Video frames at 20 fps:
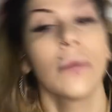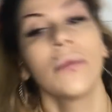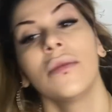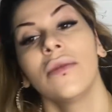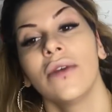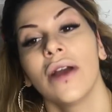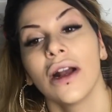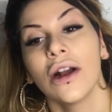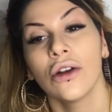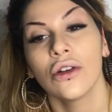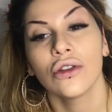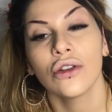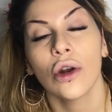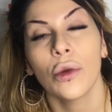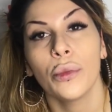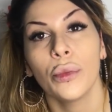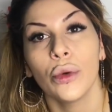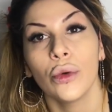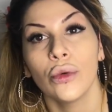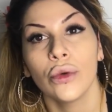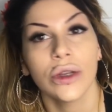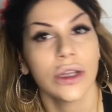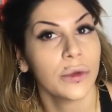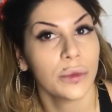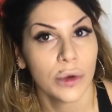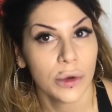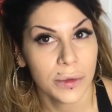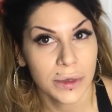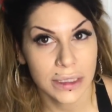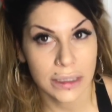vengono troppo lunghi e
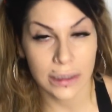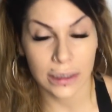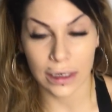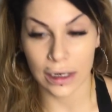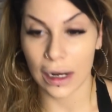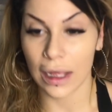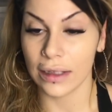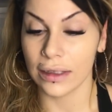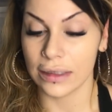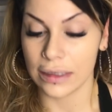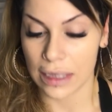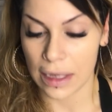poi mi strillate